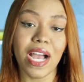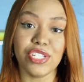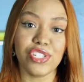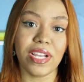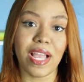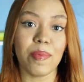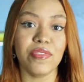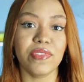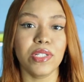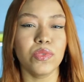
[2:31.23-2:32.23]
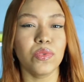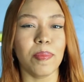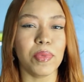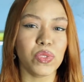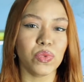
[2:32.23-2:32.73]
a gente acaba ficando com
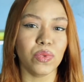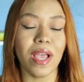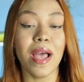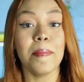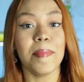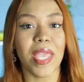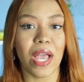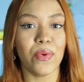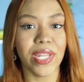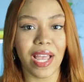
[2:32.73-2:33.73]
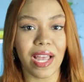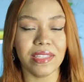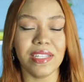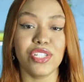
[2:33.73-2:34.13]
a postura meio arruinada,